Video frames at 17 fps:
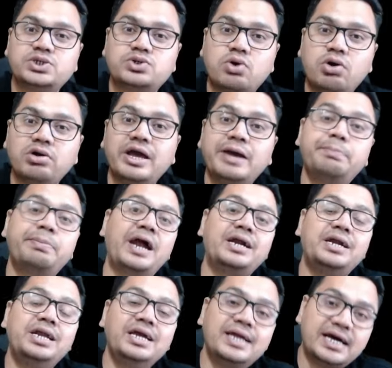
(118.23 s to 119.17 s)
स्ट्रांग है
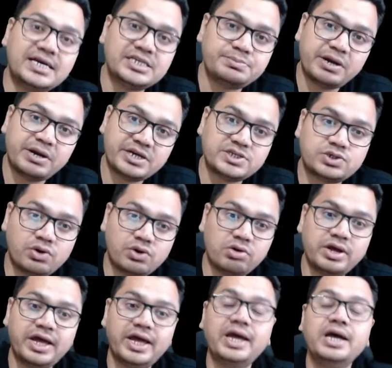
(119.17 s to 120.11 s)
प्रैक्टिकल आस्पेक्ट
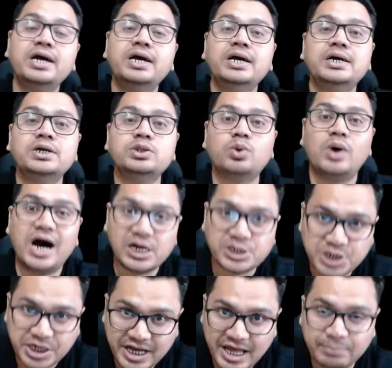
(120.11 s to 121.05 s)
स्ट्रांग है तो
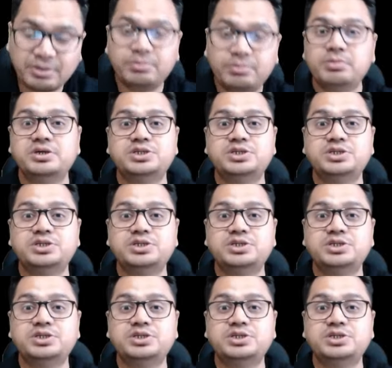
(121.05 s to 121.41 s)
आज के टाइम में भी